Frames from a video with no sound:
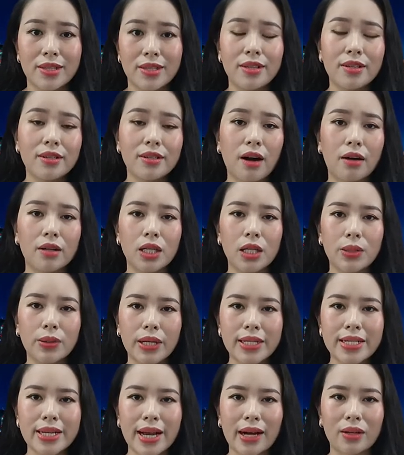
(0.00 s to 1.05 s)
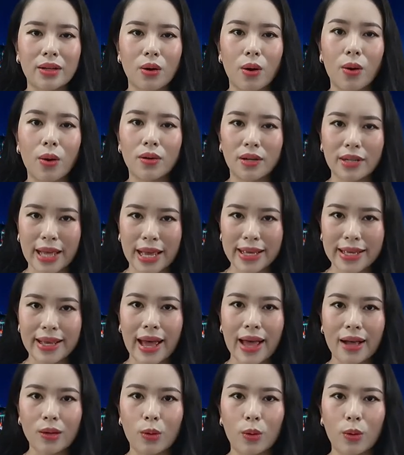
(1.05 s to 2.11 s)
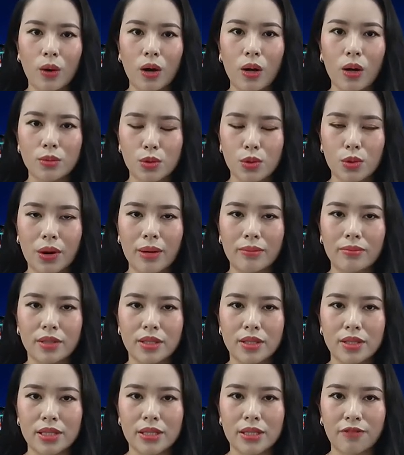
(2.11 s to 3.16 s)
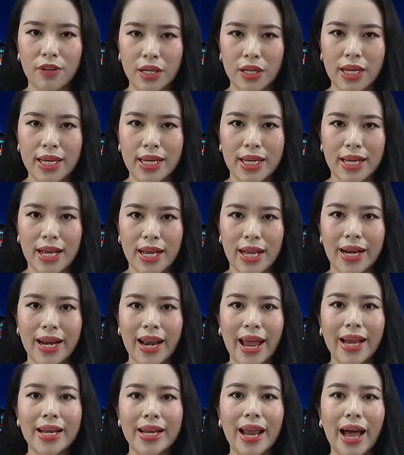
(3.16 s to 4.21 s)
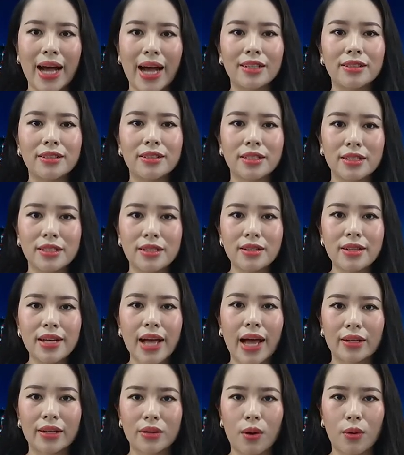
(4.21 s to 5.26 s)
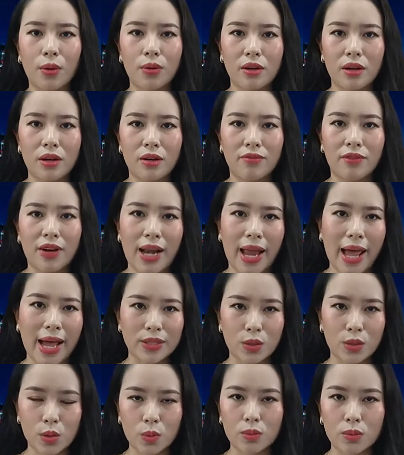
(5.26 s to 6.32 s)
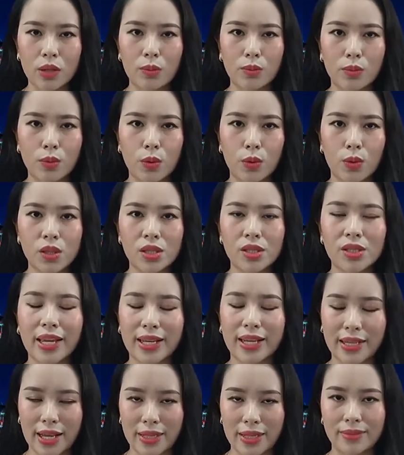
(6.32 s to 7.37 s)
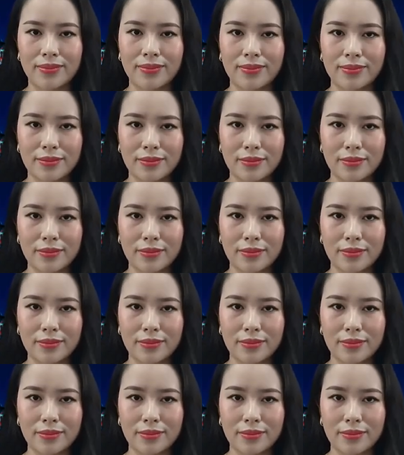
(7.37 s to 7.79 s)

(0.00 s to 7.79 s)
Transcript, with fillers: Nhưng cần lưu ý rằng cô con gái khác của ông Trump, Tiffany, lại là người đứng hàng đầu và là trung tâm của sự kiện này.